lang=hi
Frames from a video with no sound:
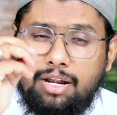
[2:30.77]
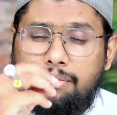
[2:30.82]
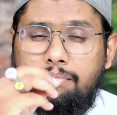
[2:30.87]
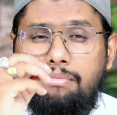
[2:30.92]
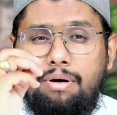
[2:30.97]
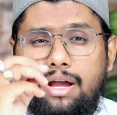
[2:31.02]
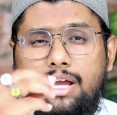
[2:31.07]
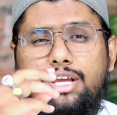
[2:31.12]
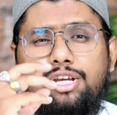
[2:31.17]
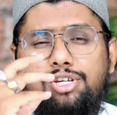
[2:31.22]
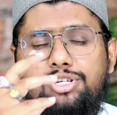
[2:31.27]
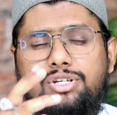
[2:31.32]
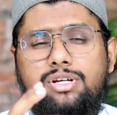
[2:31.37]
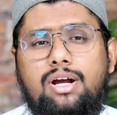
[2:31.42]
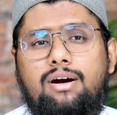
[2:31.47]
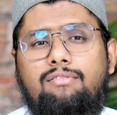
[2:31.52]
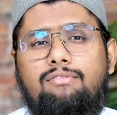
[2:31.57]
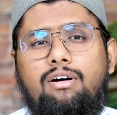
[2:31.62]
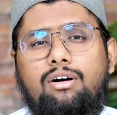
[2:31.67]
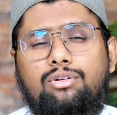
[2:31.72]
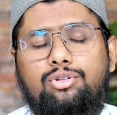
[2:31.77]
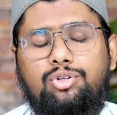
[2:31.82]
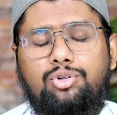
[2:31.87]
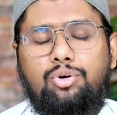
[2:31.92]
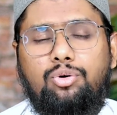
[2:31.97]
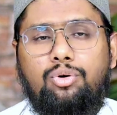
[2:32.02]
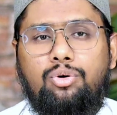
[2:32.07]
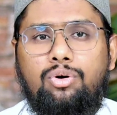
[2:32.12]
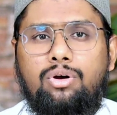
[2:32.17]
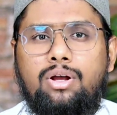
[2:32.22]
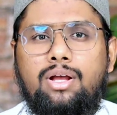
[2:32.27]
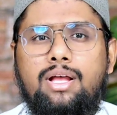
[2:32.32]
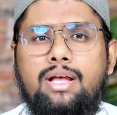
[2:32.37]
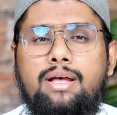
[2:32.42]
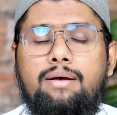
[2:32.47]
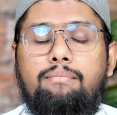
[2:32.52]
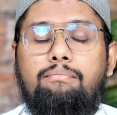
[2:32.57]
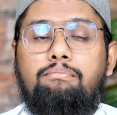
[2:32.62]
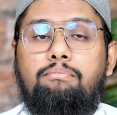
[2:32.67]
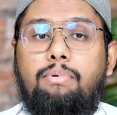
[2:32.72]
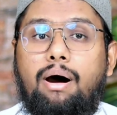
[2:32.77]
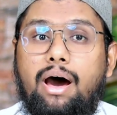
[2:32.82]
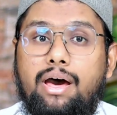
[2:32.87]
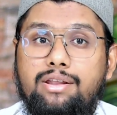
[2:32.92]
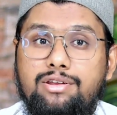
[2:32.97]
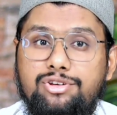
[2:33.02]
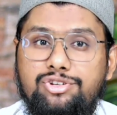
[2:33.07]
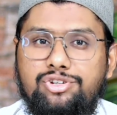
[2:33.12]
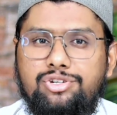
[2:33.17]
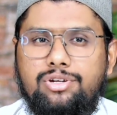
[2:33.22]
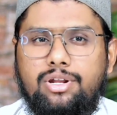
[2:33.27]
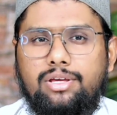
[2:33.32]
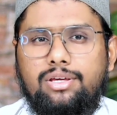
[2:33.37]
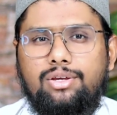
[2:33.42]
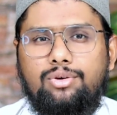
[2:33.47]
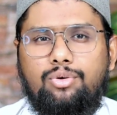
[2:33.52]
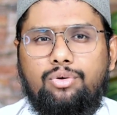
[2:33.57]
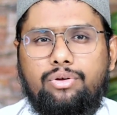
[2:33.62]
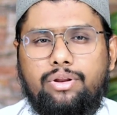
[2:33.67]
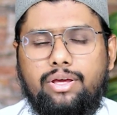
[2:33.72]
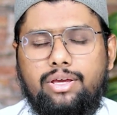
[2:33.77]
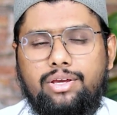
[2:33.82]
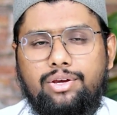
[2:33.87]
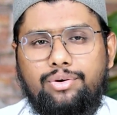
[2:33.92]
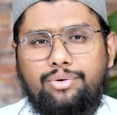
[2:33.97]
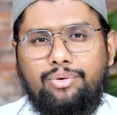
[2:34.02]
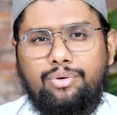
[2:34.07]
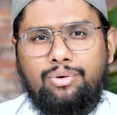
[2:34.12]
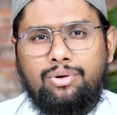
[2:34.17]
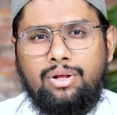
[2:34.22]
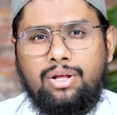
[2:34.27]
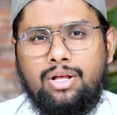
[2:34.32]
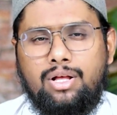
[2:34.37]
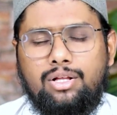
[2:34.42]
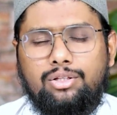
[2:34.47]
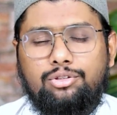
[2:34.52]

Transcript: गरमाइश का वक्त हो बारिश नहीं हो रही हो